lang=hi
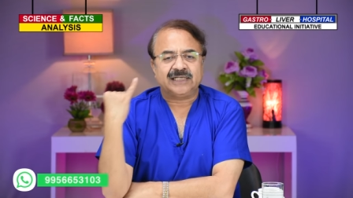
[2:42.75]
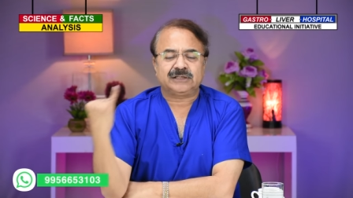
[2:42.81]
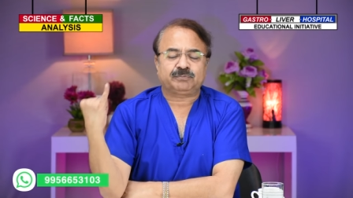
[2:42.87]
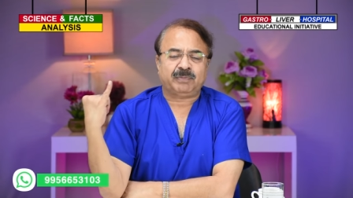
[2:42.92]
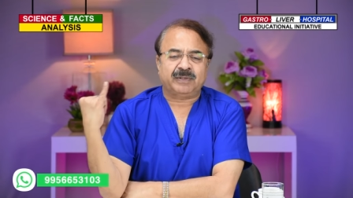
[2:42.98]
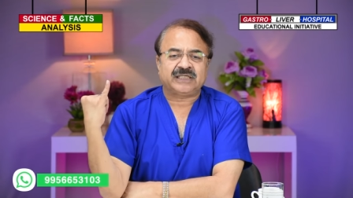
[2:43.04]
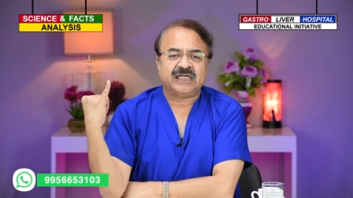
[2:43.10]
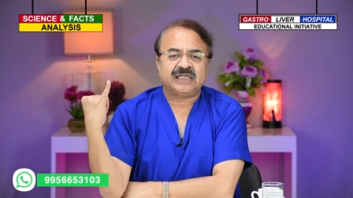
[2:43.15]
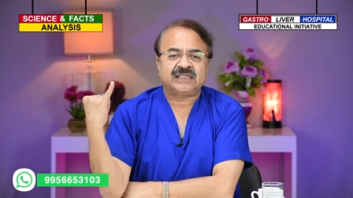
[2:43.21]

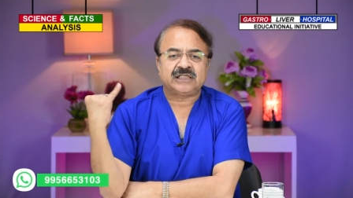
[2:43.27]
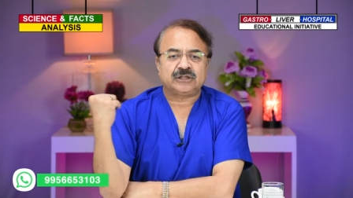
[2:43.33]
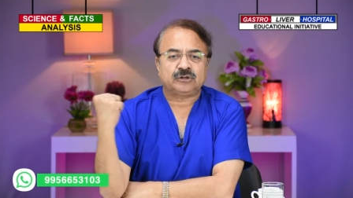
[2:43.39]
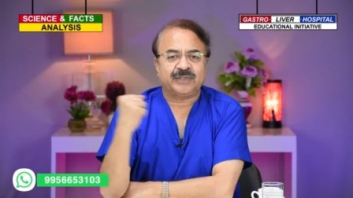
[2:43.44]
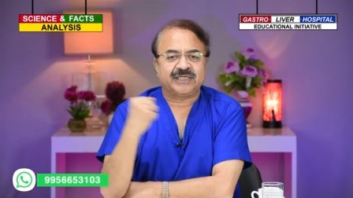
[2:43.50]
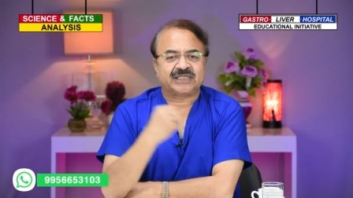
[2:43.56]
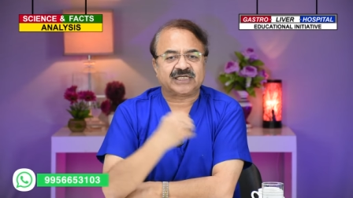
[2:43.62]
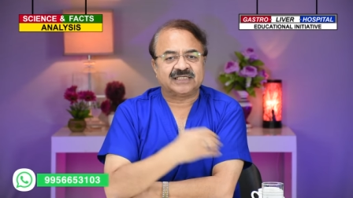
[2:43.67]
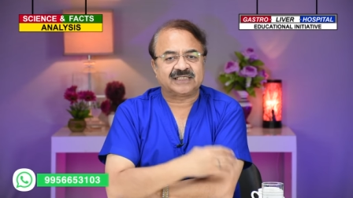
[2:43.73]
स्पेशल
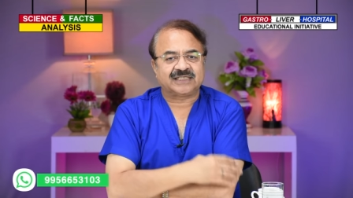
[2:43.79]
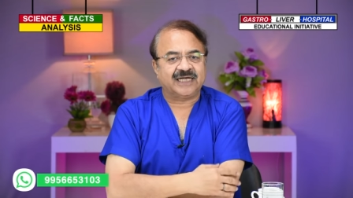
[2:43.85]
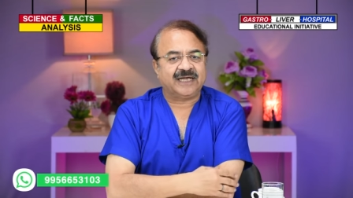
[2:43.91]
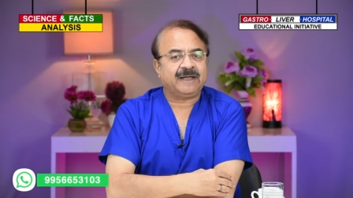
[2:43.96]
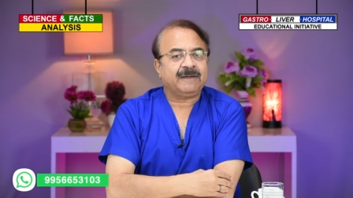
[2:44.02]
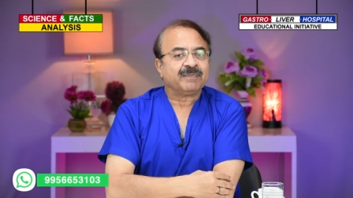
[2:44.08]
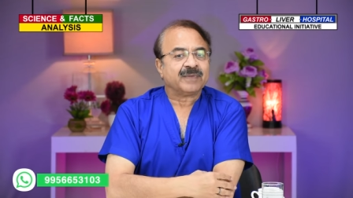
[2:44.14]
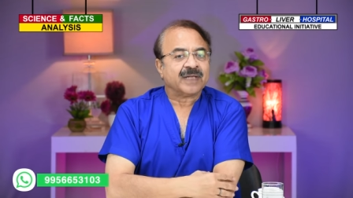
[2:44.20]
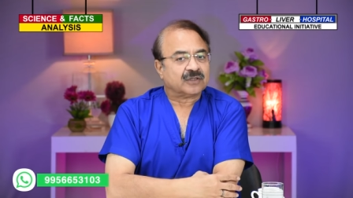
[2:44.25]
सिचुएशंस हैं
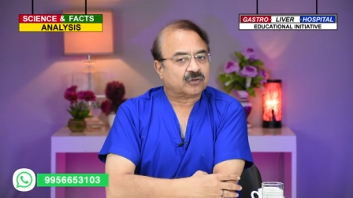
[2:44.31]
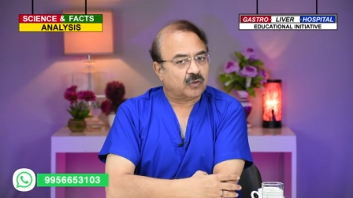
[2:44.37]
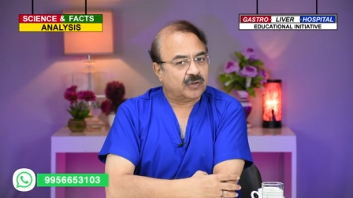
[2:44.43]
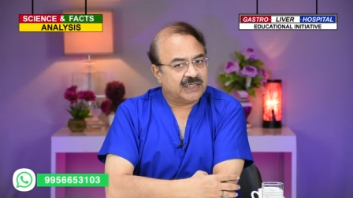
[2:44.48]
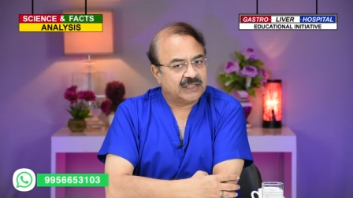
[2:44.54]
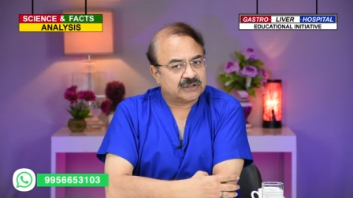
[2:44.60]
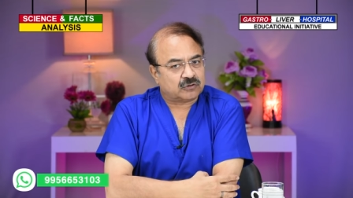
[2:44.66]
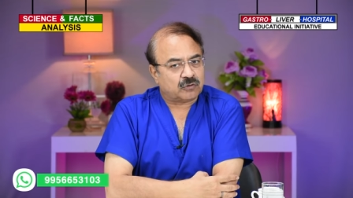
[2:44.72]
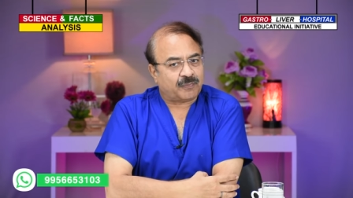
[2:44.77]
तो
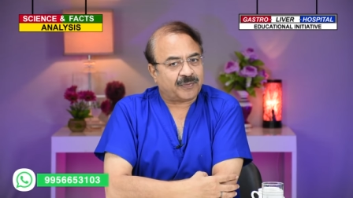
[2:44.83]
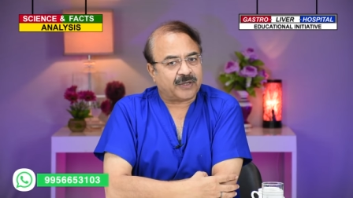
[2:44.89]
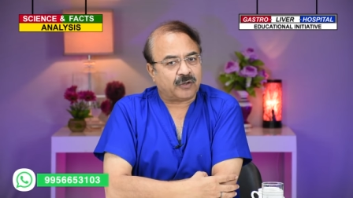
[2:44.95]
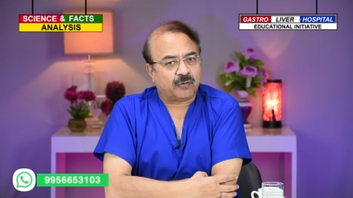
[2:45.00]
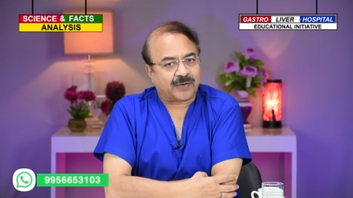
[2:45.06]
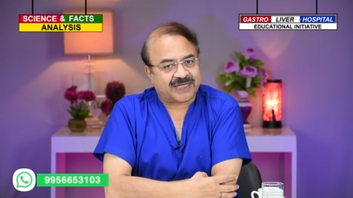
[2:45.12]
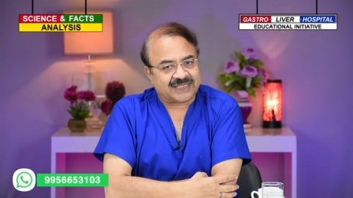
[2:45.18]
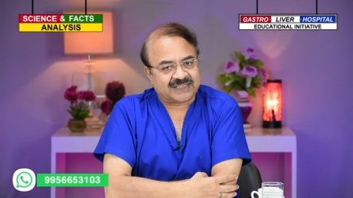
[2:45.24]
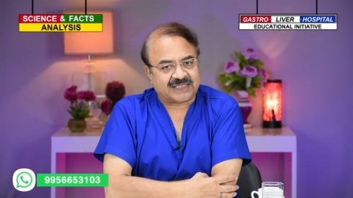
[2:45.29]

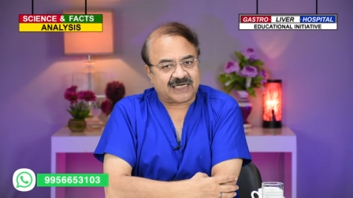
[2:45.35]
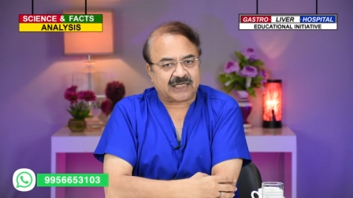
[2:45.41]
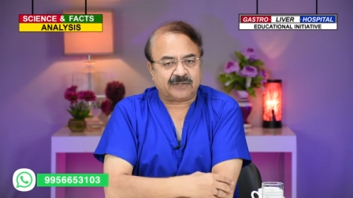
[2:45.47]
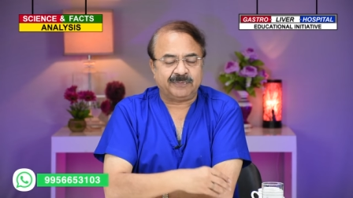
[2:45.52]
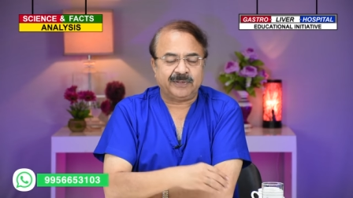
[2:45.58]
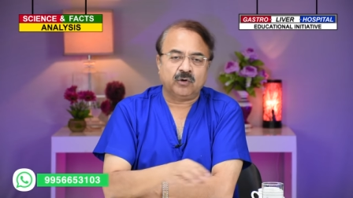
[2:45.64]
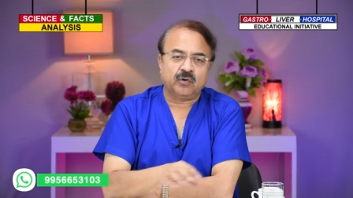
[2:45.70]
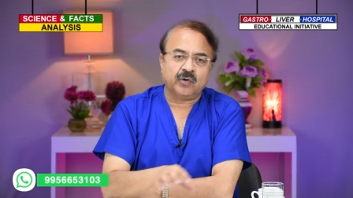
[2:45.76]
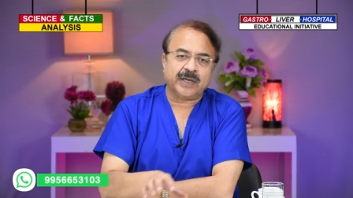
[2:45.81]
ईसोफेगो
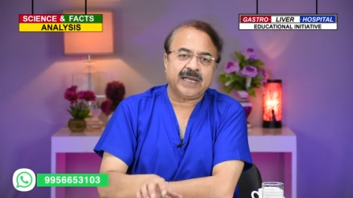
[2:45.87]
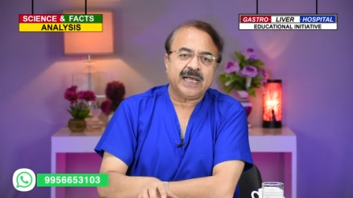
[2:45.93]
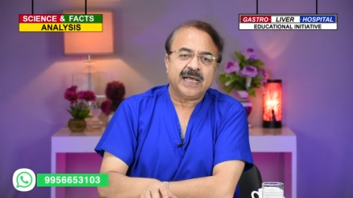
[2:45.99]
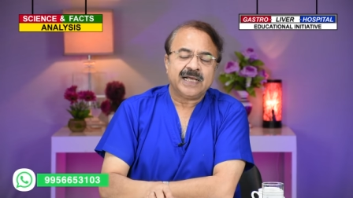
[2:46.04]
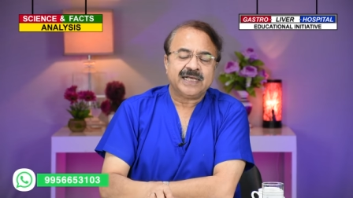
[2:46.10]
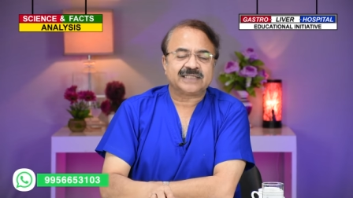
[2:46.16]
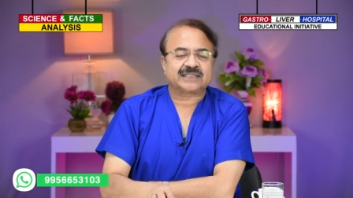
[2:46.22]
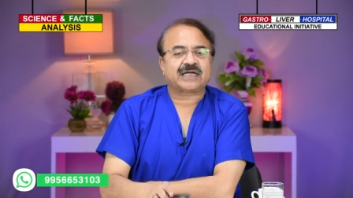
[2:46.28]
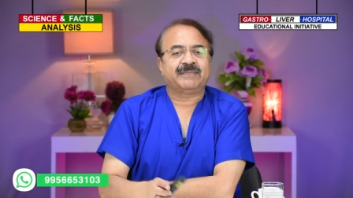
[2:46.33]
गेस्टेक्टमी होगी
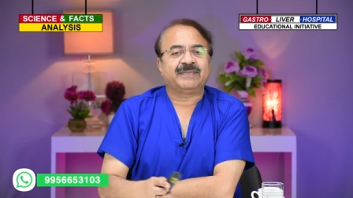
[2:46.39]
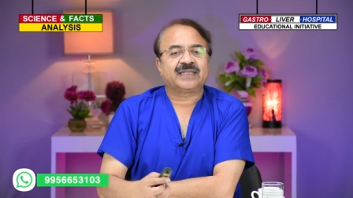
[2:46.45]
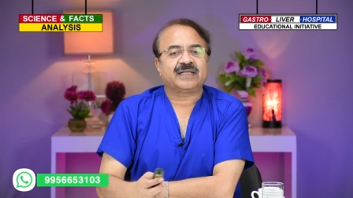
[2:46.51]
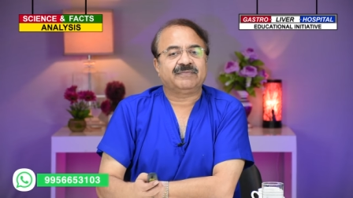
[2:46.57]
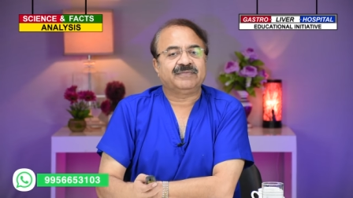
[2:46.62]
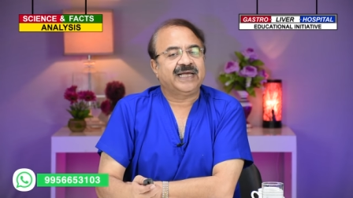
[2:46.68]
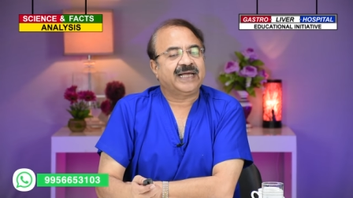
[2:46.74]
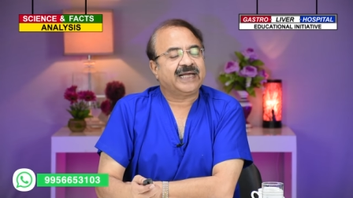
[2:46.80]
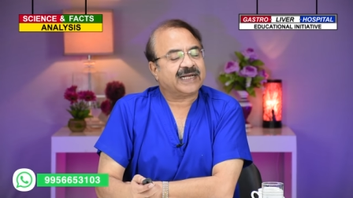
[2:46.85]
इसका
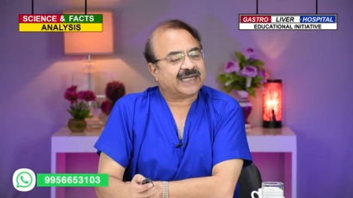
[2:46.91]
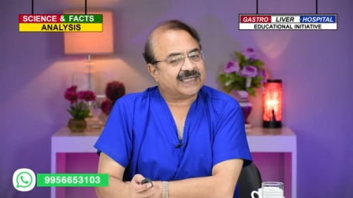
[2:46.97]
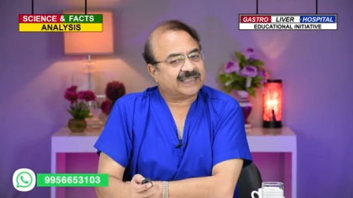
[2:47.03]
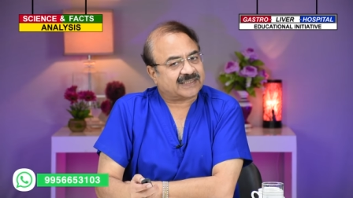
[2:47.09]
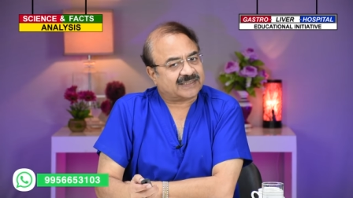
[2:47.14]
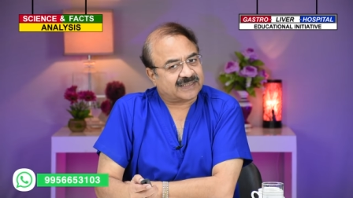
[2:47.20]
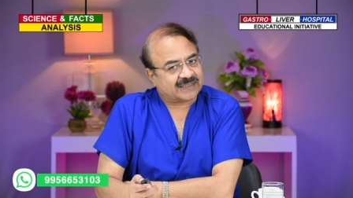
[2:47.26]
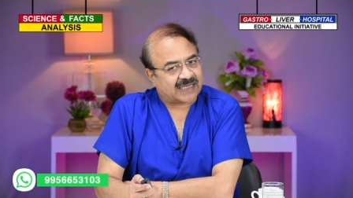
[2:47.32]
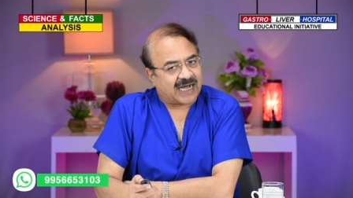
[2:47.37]
मतलब यह है
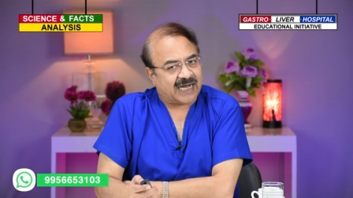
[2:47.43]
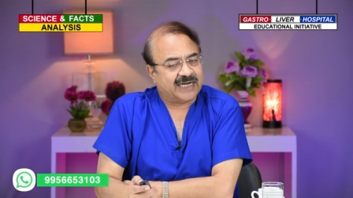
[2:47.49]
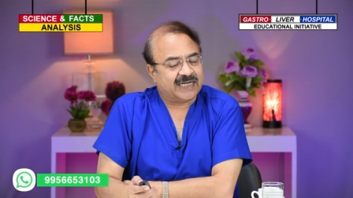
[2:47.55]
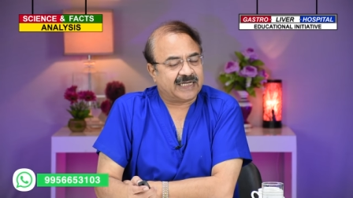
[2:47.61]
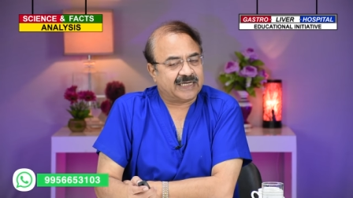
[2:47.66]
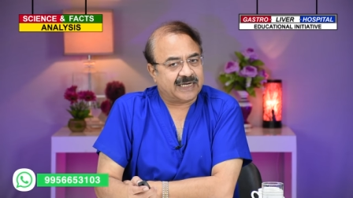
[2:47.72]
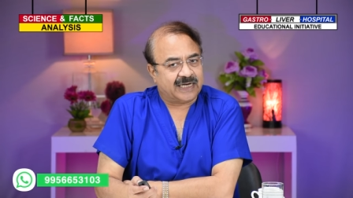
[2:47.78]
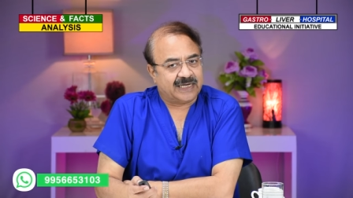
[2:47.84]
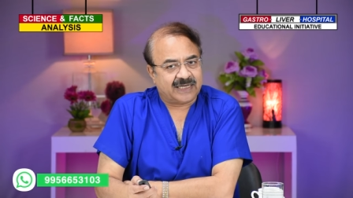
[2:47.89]
कि खाने
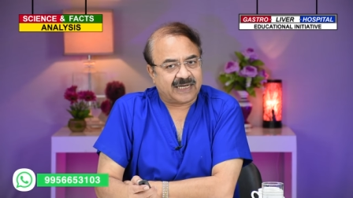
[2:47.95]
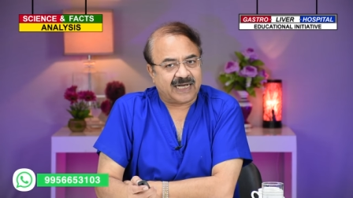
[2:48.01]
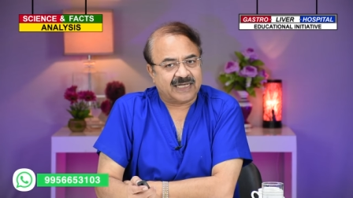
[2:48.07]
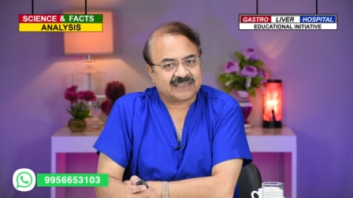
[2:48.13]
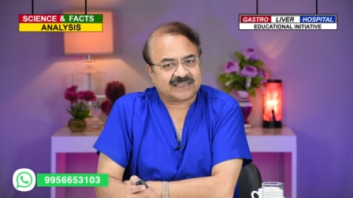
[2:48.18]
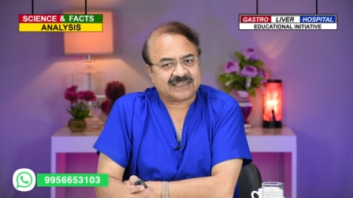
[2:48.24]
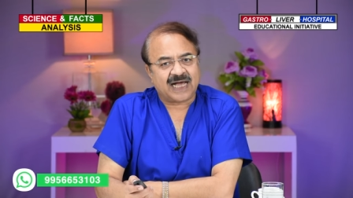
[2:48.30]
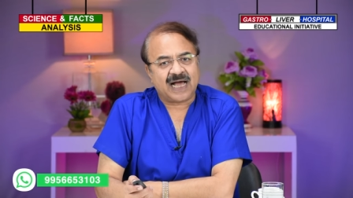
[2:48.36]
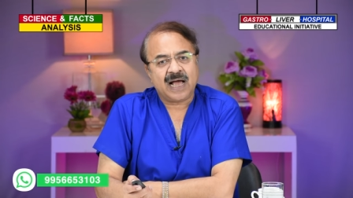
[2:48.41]
की नली का
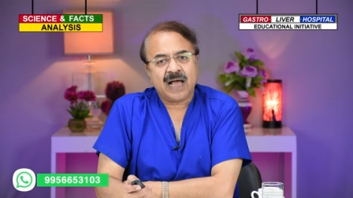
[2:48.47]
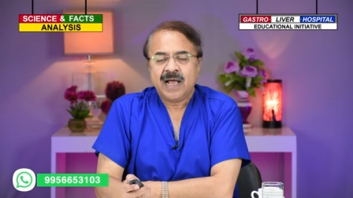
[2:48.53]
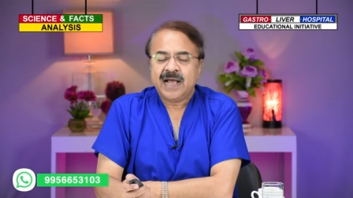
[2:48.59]
हिस्सा